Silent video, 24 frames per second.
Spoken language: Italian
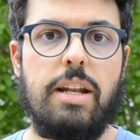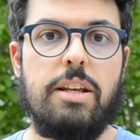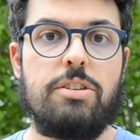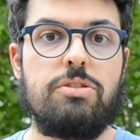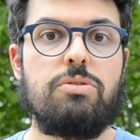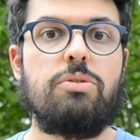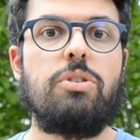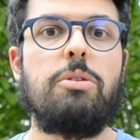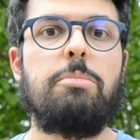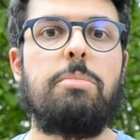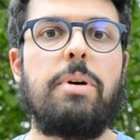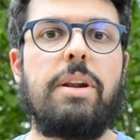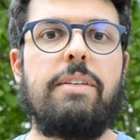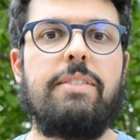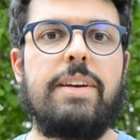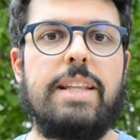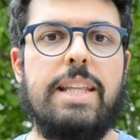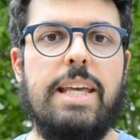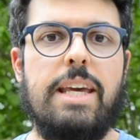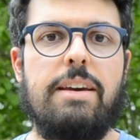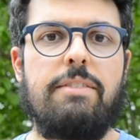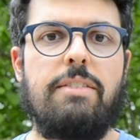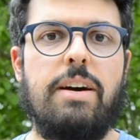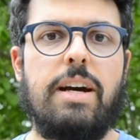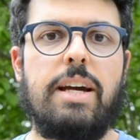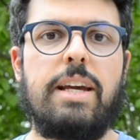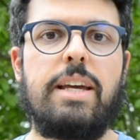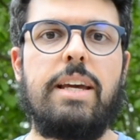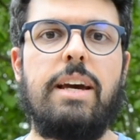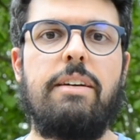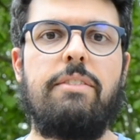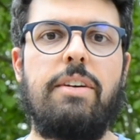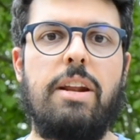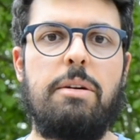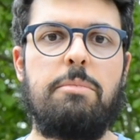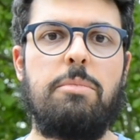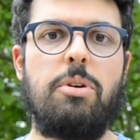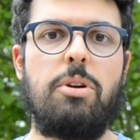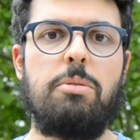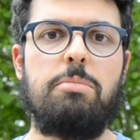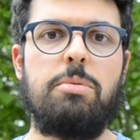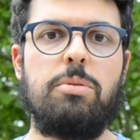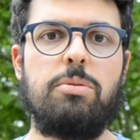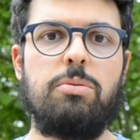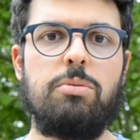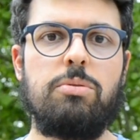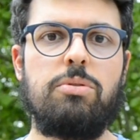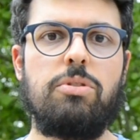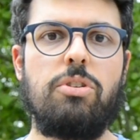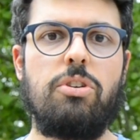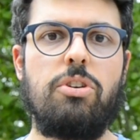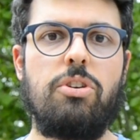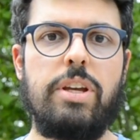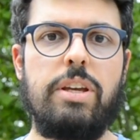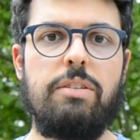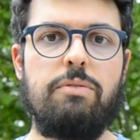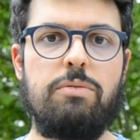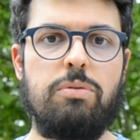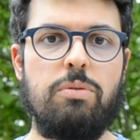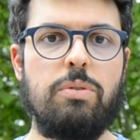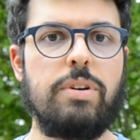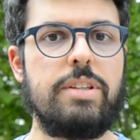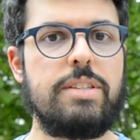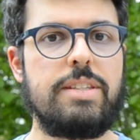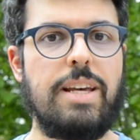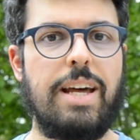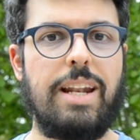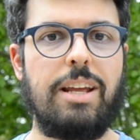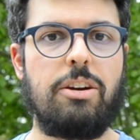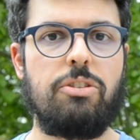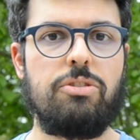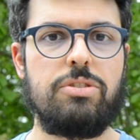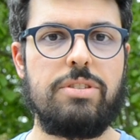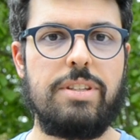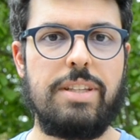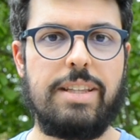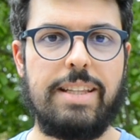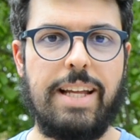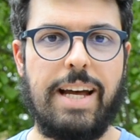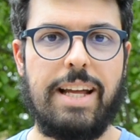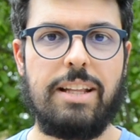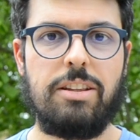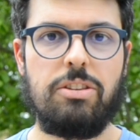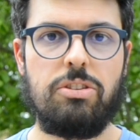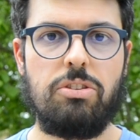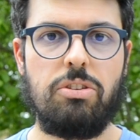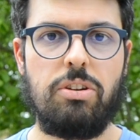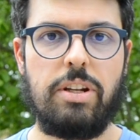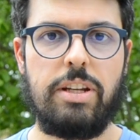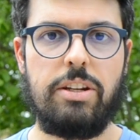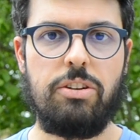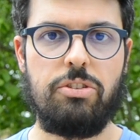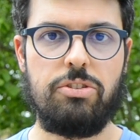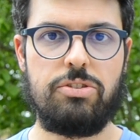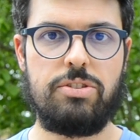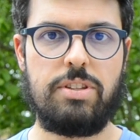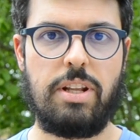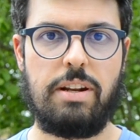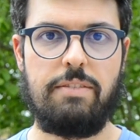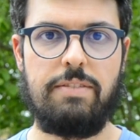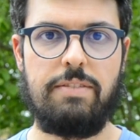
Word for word: nessuno prevedeva che avrebbero potuto influenzare così tanto le nostre